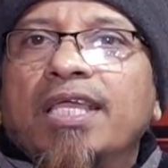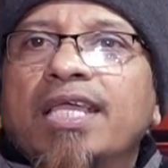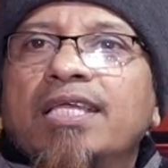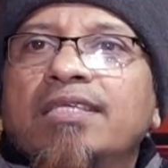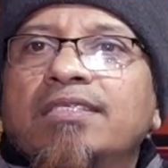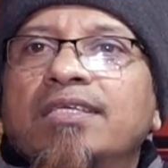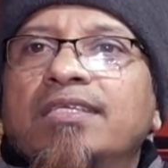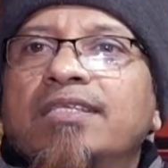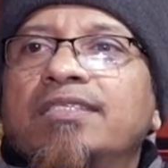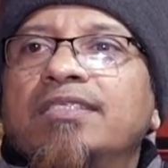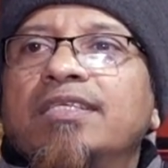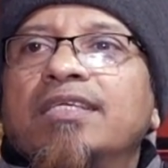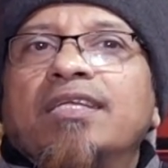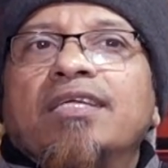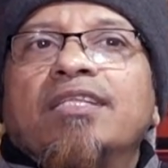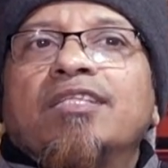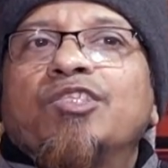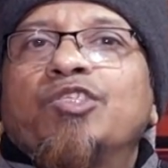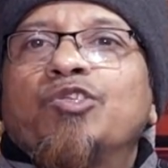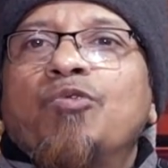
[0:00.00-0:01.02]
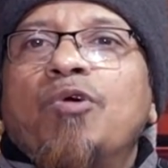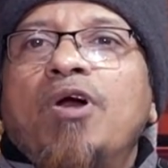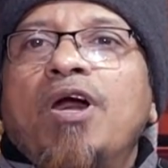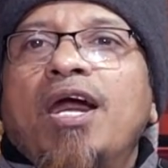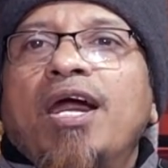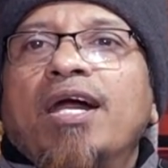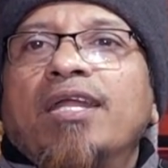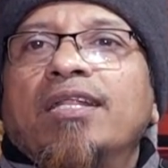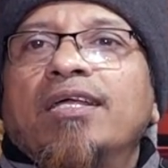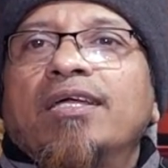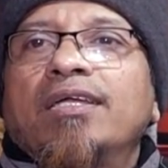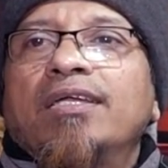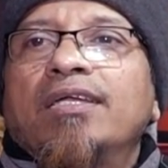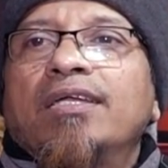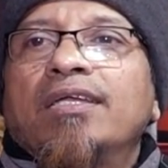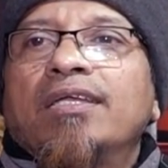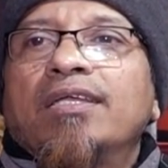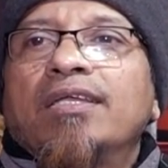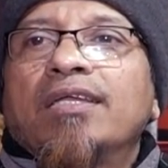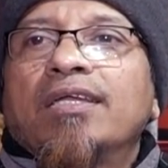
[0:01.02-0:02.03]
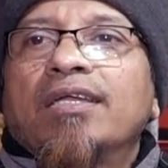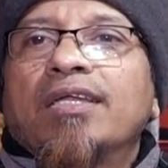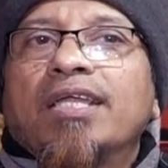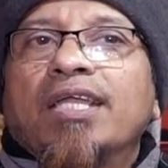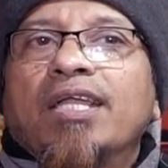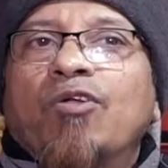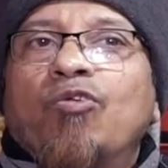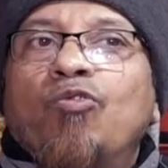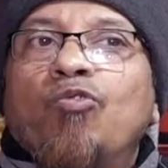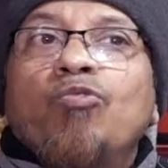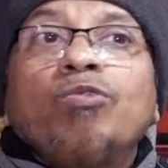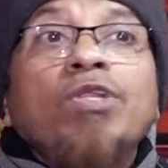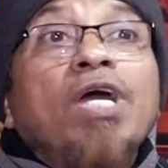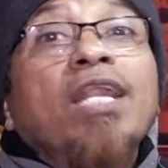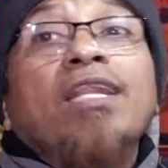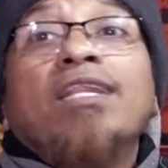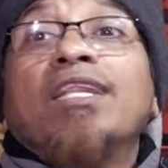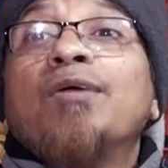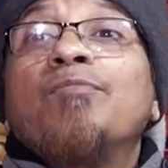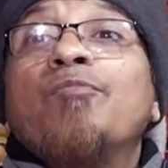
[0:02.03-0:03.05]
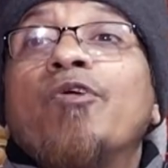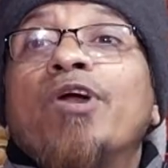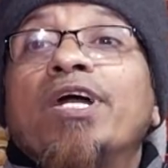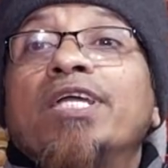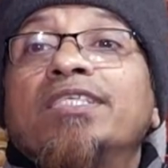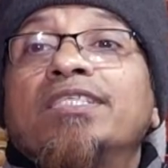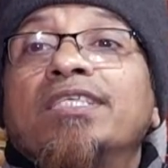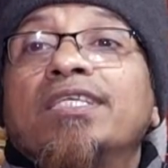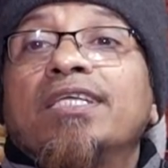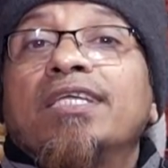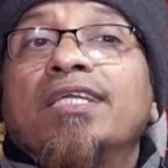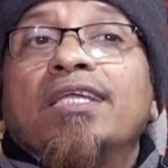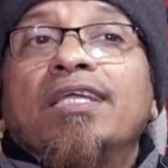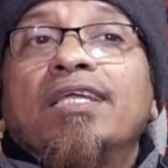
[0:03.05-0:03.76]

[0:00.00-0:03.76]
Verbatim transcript: এই যে রিজিকের জোয়ার কোন আল্লাহ বহাইছে